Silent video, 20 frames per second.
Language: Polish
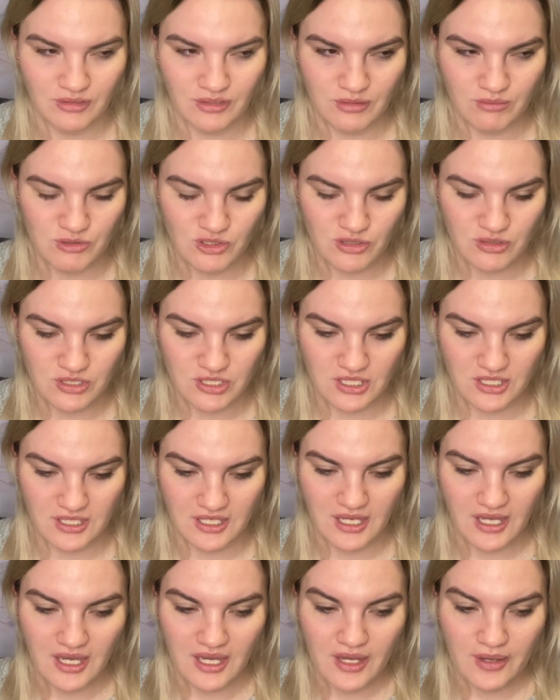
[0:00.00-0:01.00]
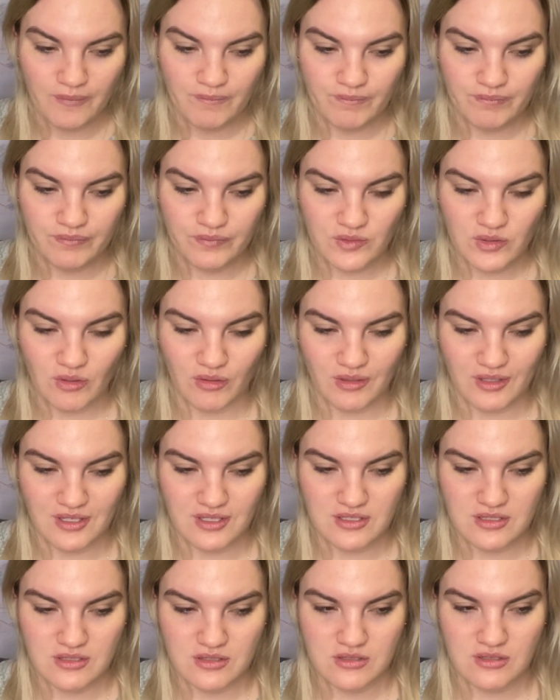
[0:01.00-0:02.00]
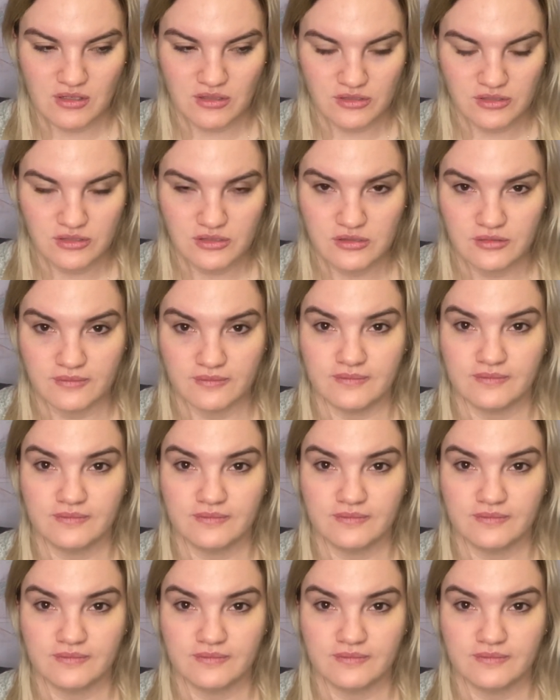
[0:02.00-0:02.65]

nie przeoczyli. To jest coś,